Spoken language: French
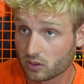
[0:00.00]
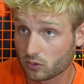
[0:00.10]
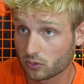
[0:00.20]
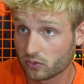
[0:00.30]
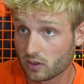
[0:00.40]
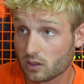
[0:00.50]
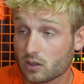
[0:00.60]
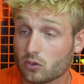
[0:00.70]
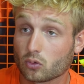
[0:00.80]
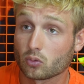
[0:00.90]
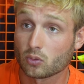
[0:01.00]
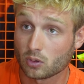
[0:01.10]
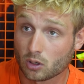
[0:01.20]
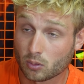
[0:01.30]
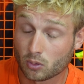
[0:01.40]
qu'ils ont fait, ils ont
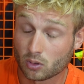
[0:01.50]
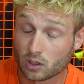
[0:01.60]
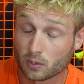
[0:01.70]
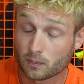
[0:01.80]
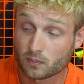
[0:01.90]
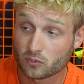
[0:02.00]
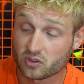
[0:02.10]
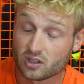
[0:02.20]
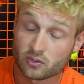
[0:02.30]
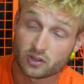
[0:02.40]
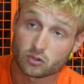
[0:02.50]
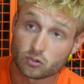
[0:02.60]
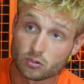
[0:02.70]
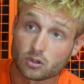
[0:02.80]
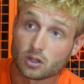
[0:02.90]
euh, vidé le
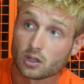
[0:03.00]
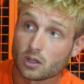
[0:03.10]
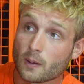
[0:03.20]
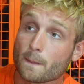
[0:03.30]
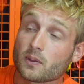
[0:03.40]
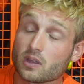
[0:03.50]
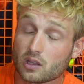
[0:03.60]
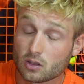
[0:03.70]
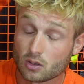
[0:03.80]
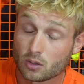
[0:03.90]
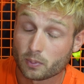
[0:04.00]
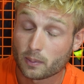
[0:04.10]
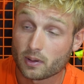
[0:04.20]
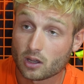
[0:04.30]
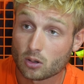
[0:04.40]
véhicule et euh,
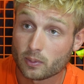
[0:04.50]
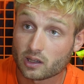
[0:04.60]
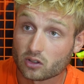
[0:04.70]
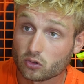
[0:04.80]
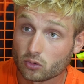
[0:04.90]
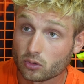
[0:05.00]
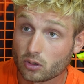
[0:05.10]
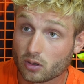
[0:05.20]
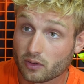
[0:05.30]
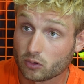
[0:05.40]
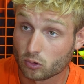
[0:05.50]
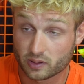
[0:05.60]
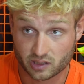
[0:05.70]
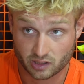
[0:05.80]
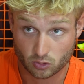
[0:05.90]
préparé l'embarcation avec tout le
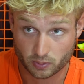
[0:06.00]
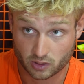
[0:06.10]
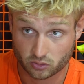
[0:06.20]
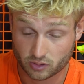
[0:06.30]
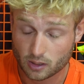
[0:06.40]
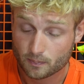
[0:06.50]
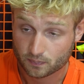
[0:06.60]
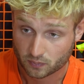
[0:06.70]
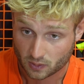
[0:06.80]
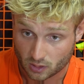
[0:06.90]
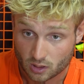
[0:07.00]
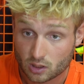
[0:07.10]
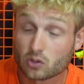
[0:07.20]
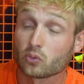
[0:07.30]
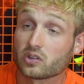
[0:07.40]
matériel opérationnel.
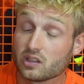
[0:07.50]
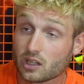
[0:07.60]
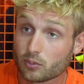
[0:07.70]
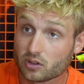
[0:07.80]
Et on s'est également